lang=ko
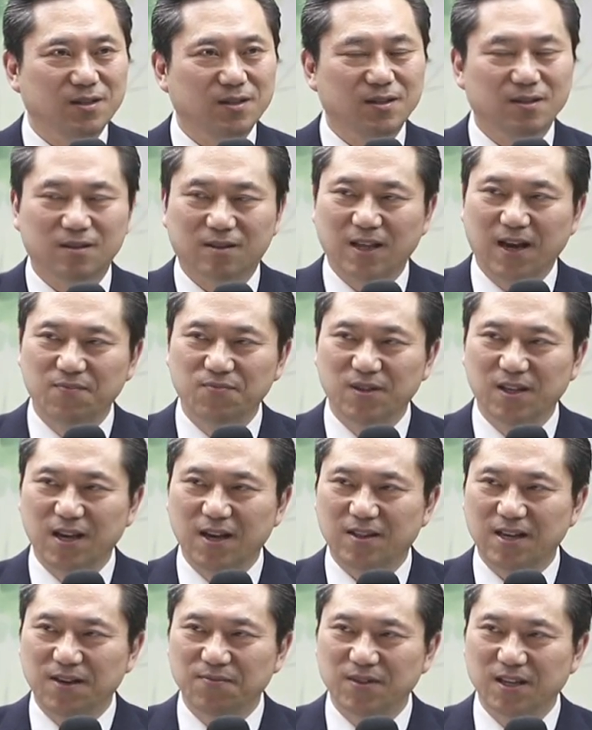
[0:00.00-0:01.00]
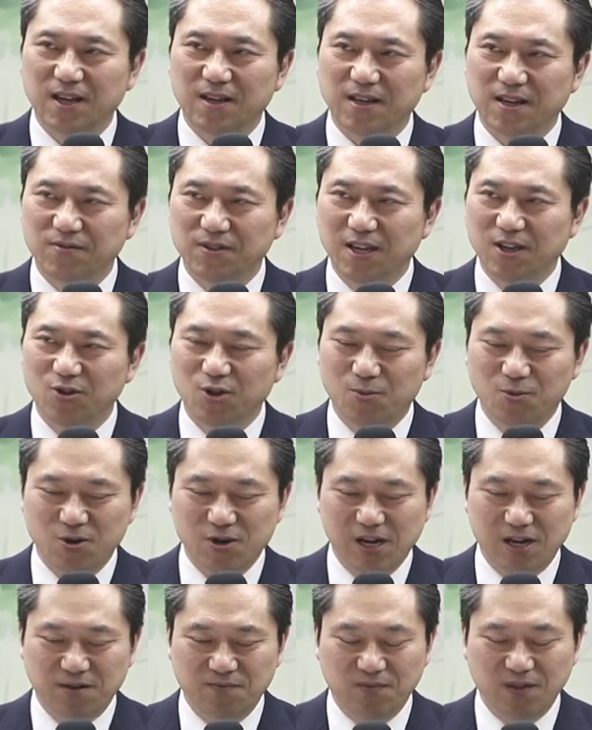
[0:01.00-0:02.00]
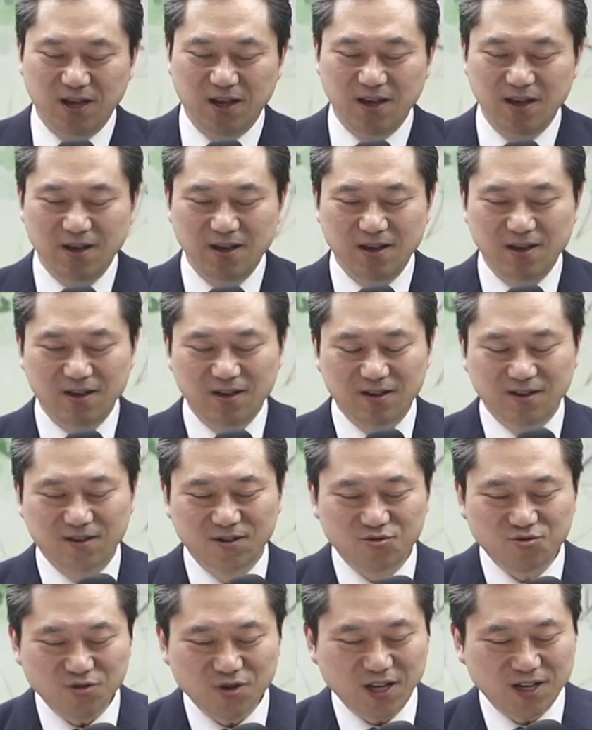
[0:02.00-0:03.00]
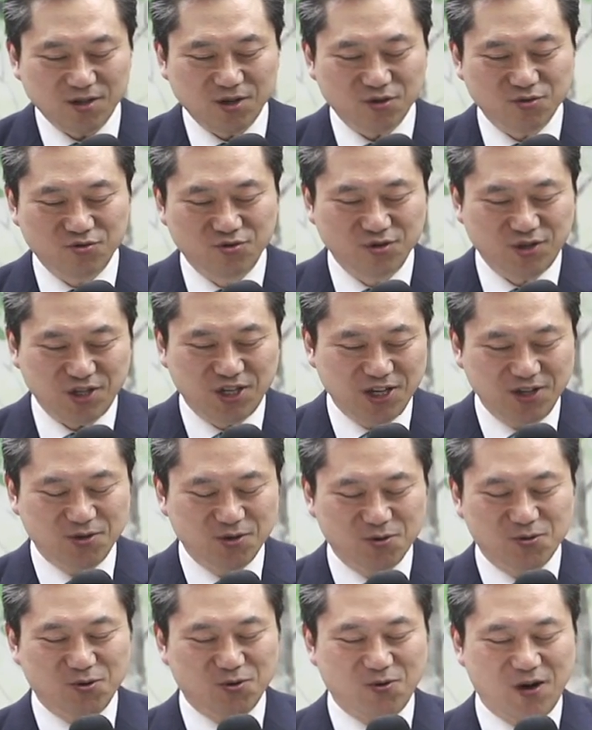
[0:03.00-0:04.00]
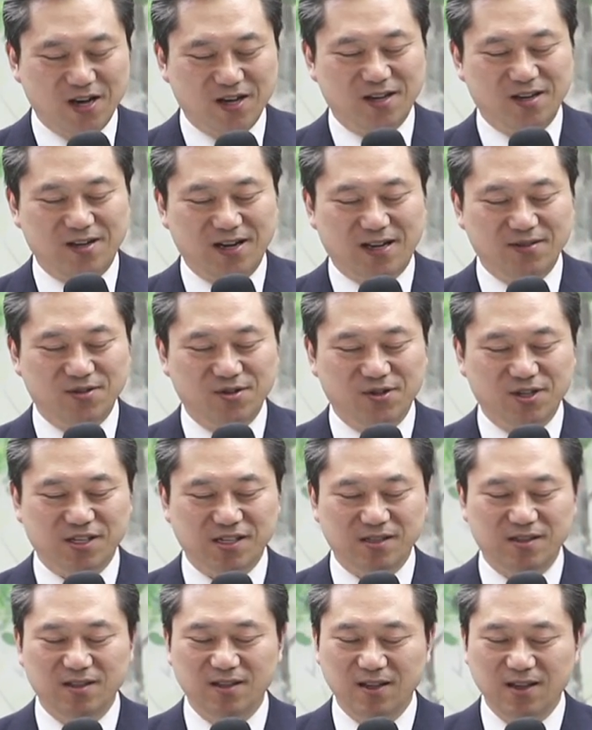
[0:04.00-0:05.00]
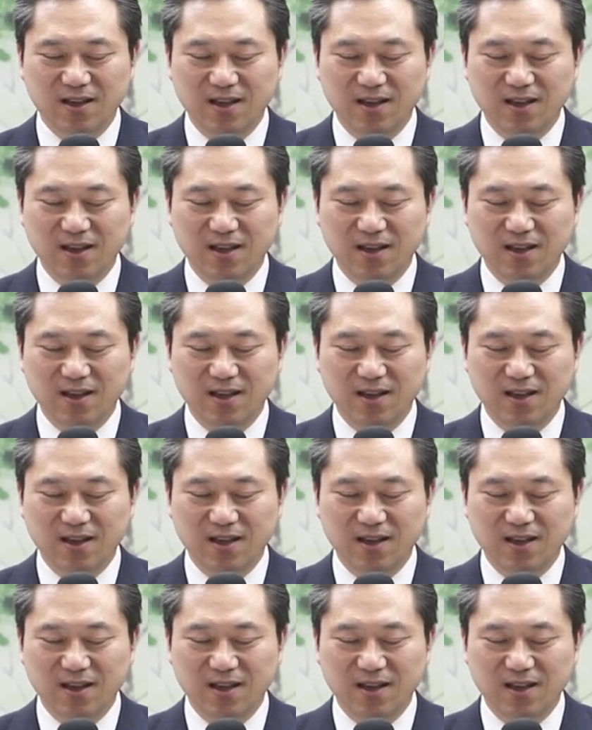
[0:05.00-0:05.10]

단계, 단계, 단계 넘어가는데 그 중에서 구체적으로 확인을 한 것은